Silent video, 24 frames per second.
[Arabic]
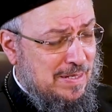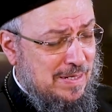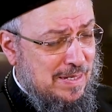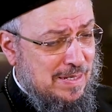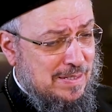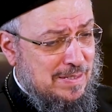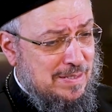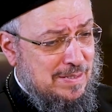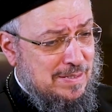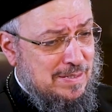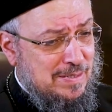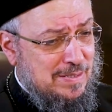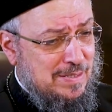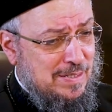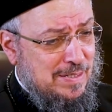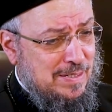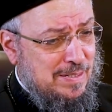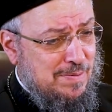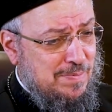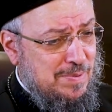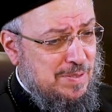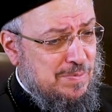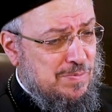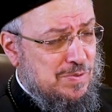لكن
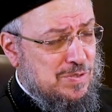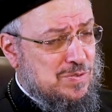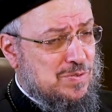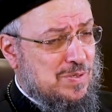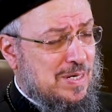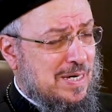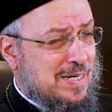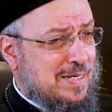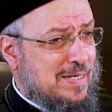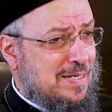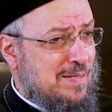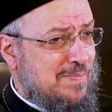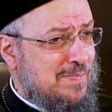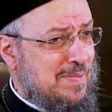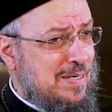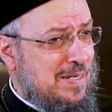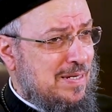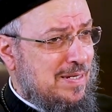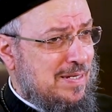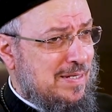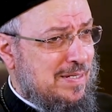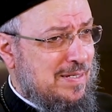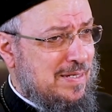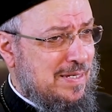اللي بيبصوا على
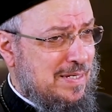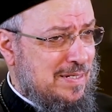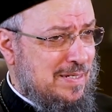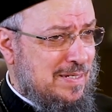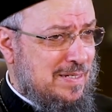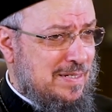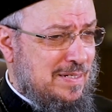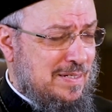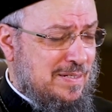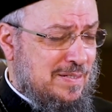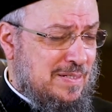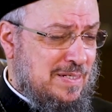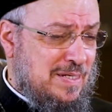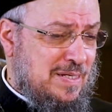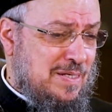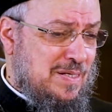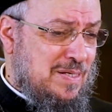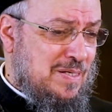الجمال الخارجي